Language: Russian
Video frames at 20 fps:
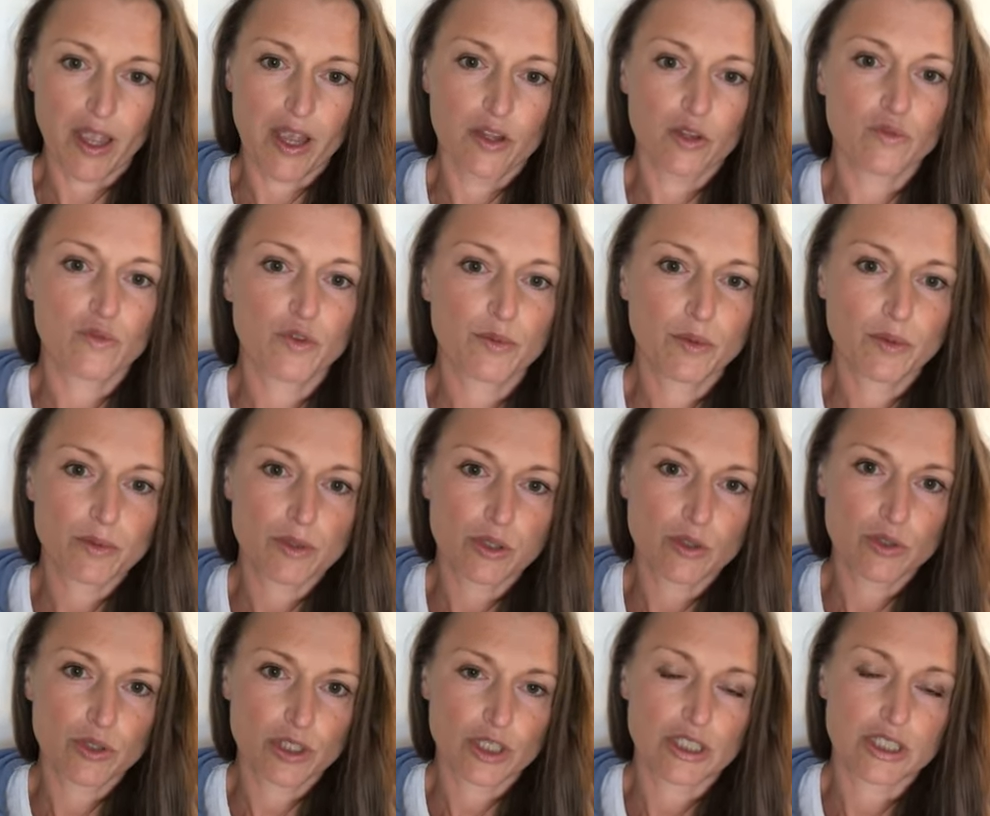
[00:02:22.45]
Но ну, в любом
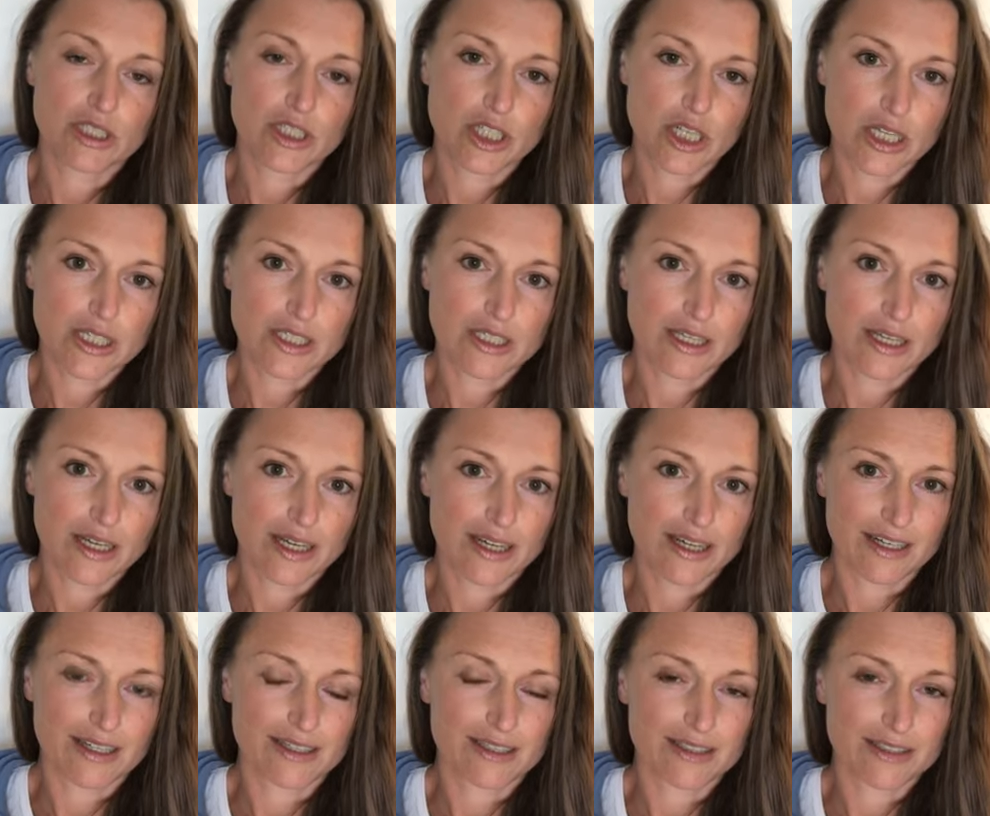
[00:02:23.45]
случае, сейчас
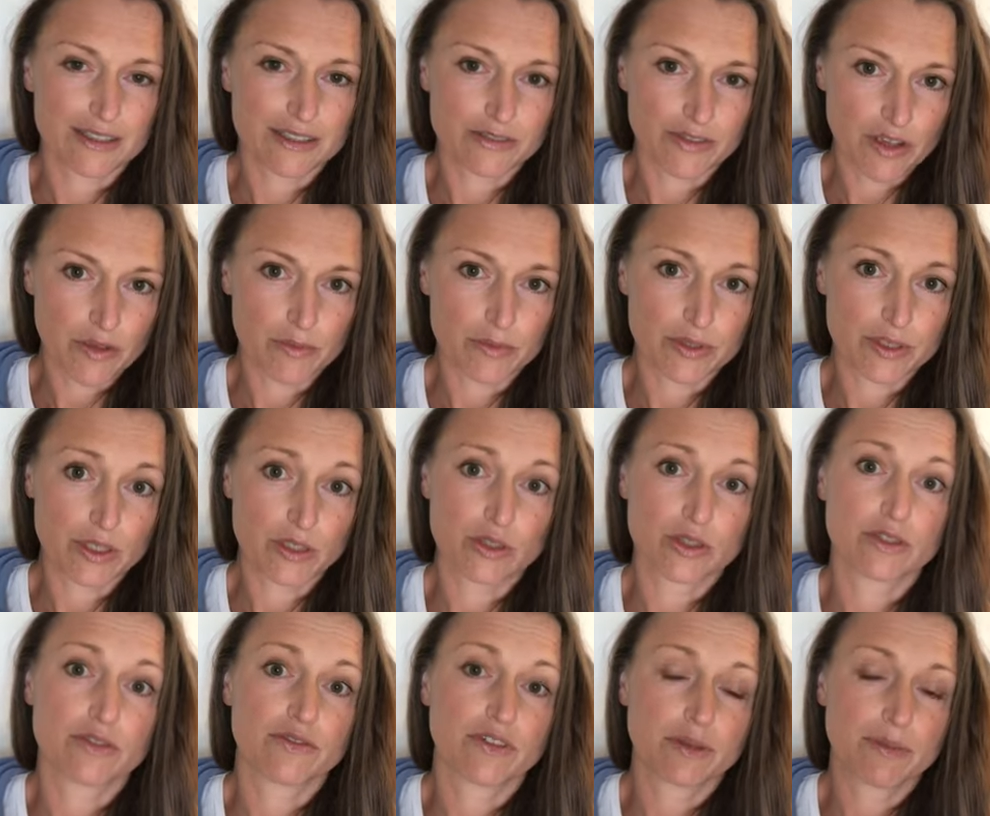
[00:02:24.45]
я э, с вами поделюсь
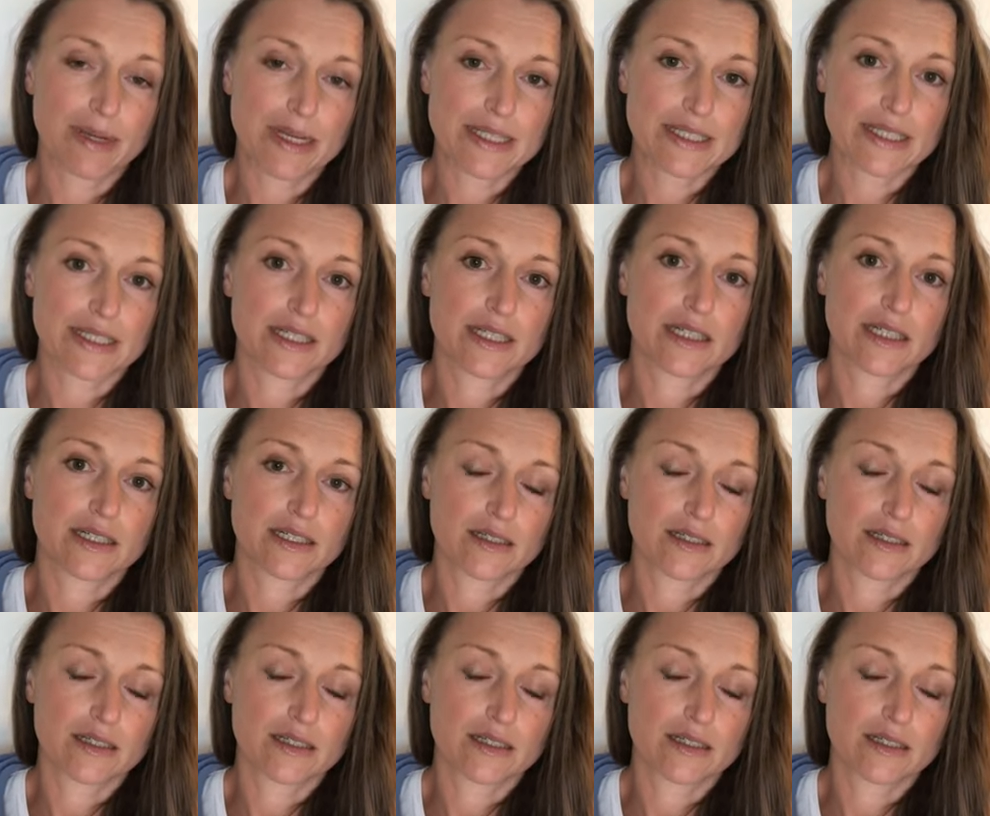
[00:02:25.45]
информацией,